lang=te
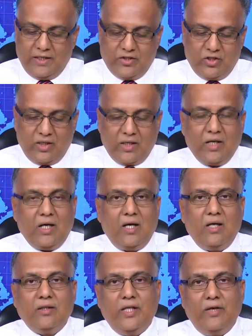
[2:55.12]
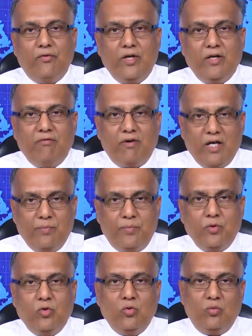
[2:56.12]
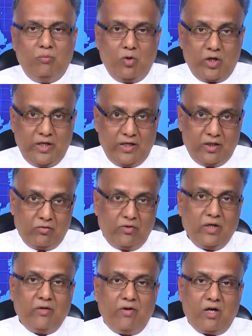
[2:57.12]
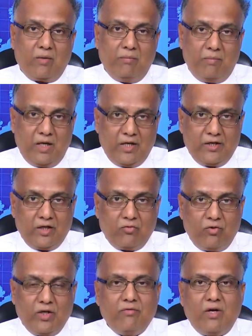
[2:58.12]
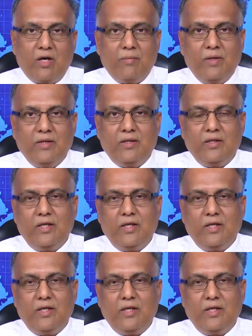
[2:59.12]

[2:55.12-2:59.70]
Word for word: నిజంగా దేవుడి వైపు మొగ్గినటువంటి వారం మళ్ళినటువంటి వారం అయితే